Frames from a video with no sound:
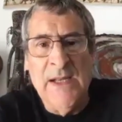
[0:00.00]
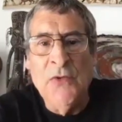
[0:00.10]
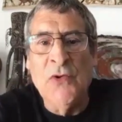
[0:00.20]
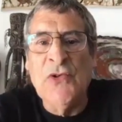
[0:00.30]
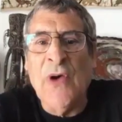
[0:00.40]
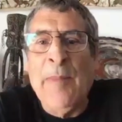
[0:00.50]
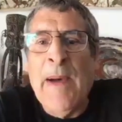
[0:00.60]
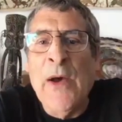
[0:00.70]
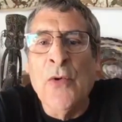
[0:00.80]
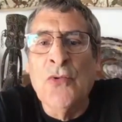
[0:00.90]
ne sera
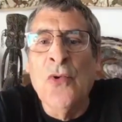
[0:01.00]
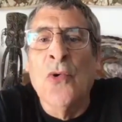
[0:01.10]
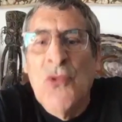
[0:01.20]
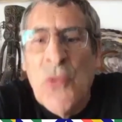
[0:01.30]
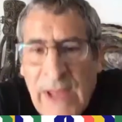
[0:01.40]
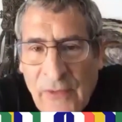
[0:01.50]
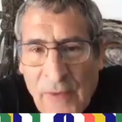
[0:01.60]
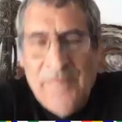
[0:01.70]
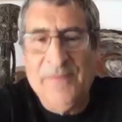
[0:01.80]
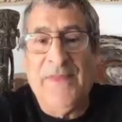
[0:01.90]
pas un retour au jour
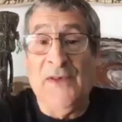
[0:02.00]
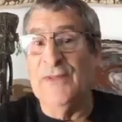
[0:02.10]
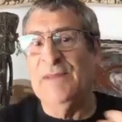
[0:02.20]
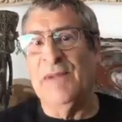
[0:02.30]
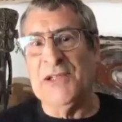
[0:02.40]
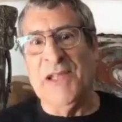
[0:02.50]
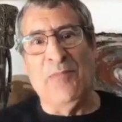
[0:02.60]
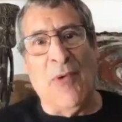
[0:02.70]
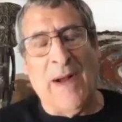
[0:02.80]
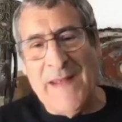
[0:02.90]
d'avant vous imaginez
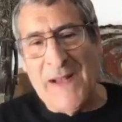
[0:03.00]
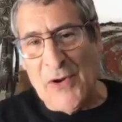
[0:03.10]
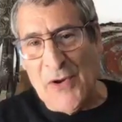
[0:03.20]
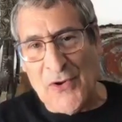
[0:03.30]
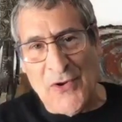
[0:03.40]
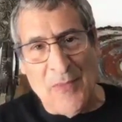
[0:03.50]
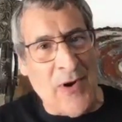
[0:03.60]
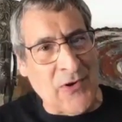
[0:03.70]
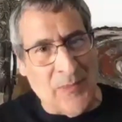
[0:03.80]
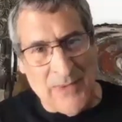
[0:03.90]
pour un écologue comme
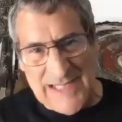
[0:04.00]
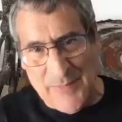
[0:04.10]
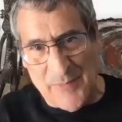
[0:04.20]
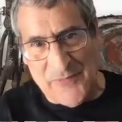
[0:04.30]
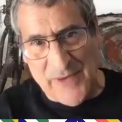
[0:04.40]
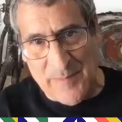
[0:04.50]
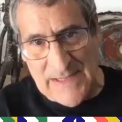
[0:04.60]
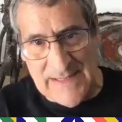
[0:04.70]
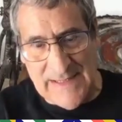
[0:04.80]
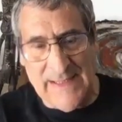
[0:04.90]
moi comment ça peut me faire
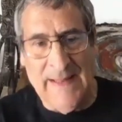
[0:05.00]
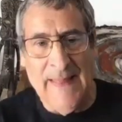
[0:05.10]
plaisir.